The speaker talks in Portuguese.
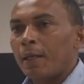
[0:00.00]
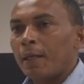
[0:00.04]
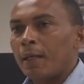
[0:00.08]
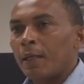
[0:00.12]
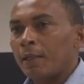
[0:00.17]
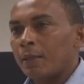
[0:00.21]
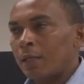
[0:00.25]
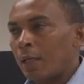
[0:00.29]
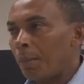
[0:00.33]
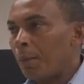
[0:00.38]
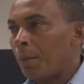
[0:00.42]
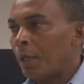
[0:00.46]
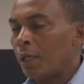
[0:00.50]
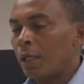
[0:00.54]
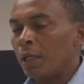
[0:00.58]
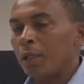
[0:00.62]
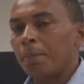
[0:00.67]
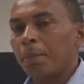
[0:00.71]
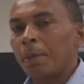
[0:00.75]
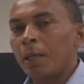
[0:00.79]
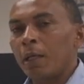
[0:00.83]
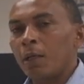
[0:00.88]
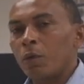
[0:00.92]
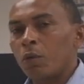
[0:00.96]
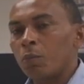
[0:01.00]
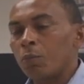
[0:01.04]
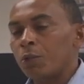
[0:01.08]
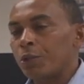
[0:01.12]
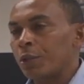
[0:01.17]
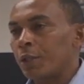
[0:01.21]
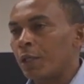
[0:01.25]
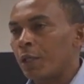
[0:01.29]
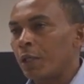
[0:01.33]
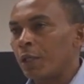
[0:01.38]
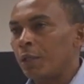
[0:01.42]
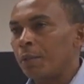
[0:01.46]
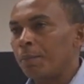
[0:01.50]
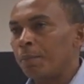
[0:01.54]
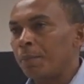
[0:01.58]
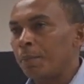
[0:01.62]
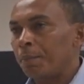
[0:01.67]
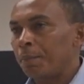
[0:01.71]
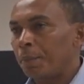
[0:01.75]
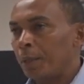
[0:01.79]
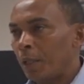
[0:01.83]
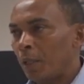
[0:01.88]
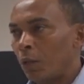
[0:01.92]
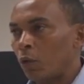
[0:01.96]
é, trabalhando para a comunidade,
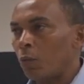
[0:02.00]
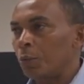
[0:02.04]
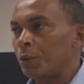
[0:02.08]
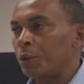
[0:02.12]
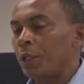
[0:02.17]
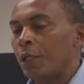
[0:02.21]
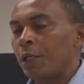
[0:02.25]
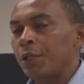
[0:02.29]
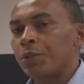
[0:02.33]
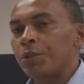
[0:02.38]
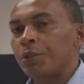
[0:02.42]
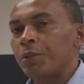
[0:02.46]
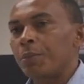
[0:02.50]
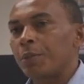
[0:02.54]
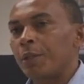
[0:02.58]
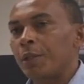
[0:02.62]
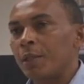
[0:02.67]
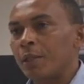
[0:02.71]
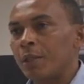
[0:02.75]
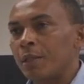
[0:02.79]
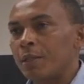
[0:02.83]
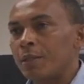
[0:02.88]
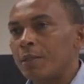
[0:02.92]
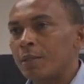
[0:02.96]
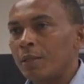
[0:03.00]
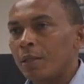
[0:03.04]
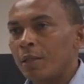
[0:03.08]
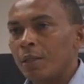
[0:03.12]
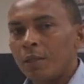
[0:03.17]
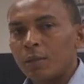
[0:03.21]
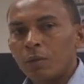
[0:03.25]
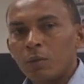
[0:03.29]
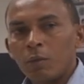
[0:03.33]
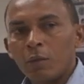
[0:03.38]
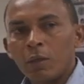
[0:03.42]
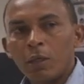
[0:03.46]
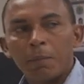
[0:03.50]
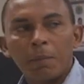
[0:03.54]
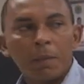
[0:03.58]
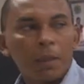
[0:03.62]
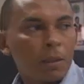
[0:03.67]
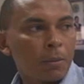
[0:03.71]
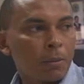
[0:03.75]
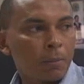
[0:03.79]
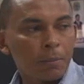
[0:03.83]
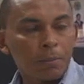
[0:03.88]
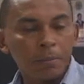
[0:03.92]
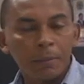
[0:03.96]
pela comunidade timberense. Então quero
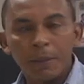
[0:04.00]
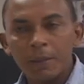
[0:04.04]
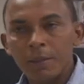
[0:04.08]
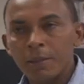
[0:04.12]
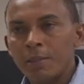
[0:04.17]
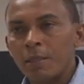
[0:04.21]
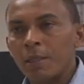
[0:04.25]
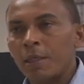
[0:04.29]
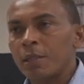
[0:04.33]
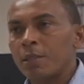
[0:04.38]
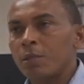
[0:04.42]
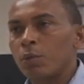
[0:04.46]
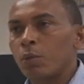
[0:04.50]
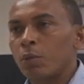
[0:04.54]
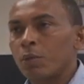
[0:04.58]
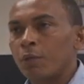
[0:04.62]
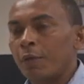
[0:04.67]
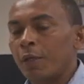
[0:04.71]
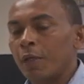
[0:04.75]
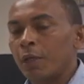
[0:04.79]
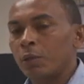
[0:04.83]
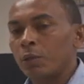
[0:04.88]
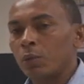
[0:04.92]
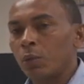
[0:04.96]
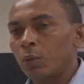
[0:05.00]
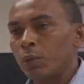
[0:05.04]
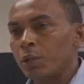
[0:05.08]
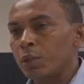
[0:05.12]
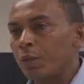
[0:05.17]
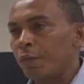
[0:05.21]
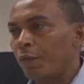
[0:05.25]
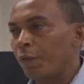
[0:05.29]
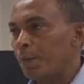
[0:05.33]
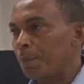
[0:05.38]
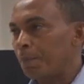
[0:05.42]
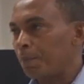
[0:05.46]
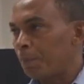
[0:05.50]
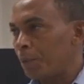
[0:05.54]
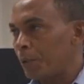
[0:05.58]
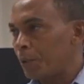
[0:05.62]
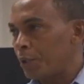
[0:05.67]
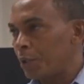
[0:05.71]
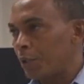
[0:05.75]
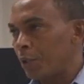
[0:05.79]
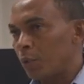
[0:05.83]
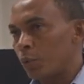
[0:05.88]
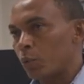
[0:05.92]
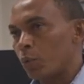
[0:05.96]
parabenizar esses dois vereadores e
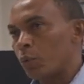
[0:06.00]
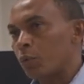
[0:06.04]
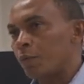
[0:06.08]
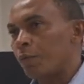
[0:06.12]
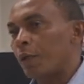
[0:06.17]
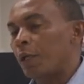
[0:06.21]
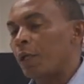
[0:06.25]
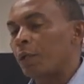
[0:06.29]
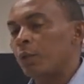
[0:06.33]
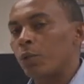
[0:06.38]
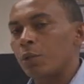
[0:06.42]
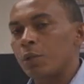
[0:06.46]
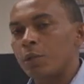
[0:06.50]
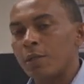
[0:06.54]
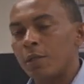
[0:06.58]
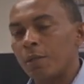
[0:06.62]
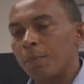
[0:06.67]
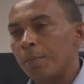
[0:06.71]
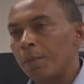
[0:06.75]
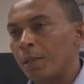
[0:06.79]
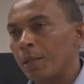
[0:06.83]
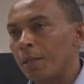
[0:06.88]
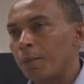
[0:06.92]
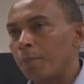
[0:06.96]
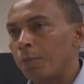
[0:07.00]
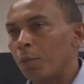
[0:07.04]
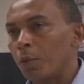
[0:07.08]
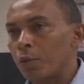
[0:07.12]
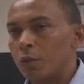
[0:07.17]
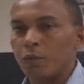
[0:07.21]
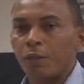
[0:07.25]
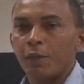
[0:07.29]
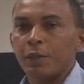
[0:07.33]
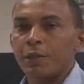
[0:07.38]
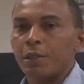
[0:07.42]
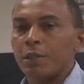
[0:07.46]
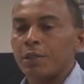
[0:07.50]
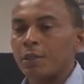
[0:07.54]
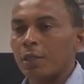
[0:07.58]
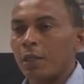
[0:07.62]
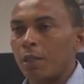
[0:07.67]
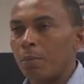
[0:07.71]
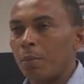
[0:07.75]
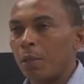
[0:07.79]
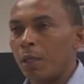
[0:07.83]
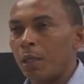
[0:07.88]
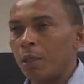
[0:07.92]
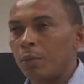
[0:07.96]
pedir que os outros vereadores também possam fazer esse
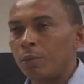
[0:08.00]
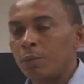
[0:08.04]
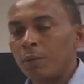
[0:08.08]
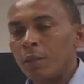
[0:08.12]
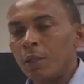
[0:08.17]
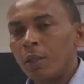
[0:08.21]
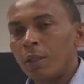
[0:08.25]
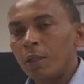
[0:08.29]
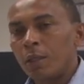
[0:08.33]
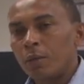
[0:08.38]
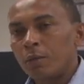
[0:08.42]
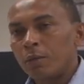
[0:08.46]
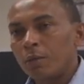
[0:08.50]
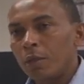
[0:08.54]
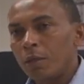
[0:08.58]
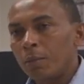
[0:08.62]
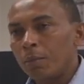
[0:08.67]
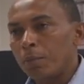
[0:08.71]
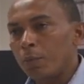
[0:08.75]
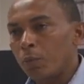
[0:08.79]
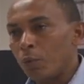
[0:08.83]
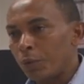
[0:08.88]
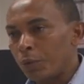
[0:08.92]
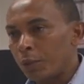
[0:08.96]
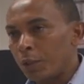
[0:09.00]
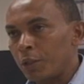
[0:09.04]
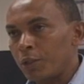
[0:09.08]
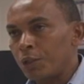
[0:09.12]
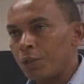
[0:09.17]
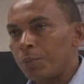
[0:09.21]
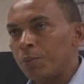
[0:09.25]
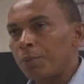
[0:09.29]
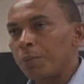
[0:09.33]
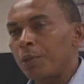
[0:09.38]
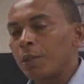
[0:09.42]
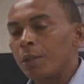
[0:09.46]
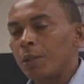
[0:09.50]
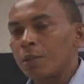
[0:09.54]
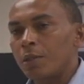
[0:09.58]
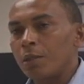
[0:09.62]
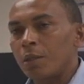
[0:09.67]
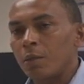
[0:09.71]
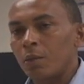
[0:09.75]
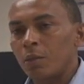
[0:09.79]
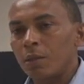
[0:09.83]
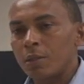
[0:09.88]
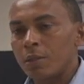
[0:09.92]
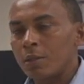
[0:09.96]
trabalho né, porque Timbiras
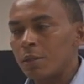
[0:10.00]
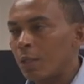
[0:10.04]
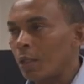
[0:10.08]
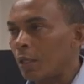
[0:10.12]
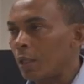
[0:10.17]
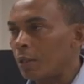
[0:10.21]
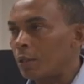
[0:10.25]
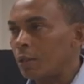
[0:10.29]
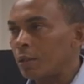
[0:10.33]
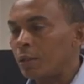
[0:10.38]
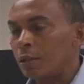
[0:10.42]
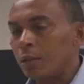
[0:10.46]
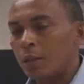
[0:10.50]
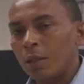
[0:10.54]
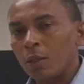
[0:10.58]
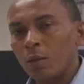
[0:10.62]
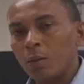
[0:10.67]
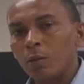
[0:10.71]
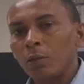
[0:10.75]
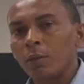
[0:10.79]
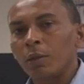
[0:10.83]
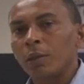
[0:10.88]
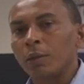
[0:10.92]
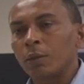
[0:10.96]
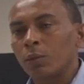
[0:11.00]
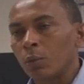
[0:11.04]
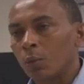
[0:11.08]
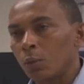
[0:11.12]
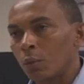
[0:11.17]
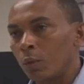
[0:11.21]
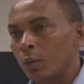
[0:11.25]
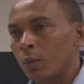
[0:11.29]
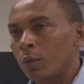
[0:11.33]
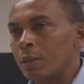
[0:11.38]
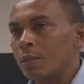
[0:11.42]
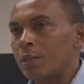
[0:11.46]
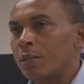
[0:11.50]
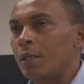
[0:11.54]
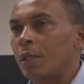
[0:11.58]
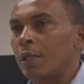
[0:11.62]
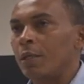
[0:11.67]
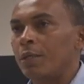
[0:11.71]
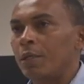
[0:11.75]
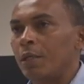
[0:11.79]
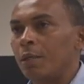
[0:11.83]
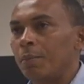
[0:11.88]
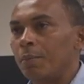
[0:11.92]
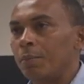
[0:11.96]
né, é uma cidade acolhedora, uma
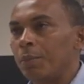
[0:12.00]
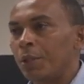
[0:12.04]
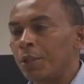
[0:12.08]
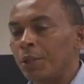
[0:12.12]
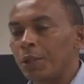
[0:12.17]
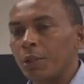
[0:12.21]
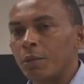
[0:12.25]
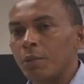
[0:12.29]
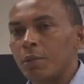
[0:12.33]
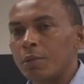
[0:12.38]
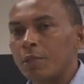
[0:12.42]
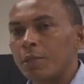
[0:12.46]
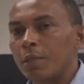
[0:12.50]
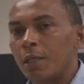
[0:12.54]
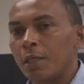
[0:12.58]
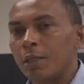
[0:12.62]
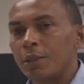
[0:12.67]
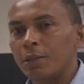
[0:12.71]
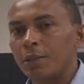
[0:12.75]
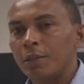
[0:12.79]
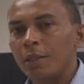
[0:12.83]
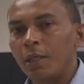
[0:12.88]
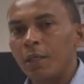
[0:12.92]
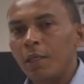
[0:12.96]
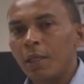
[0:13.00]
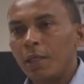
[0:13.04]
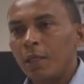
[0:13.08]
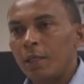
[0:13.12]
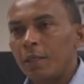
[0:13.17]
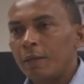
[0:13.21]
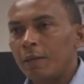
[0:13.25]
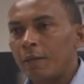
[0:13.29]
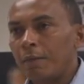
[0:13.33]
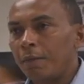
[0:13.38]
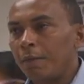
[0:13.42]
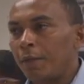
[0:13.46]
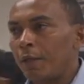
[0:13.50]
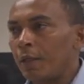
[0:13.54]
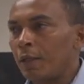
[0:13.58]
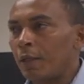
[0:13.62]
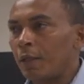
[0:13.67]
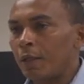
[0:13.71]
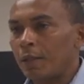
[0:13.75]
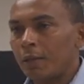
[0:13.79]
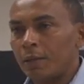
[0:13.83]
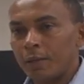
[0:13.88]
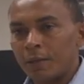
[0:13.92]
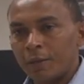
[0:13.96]
cidade amiga, uma cidade que vem
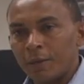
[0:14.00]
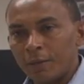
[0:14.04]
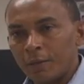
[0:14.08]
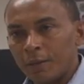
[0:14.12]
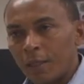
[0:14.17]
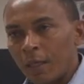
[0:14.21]
que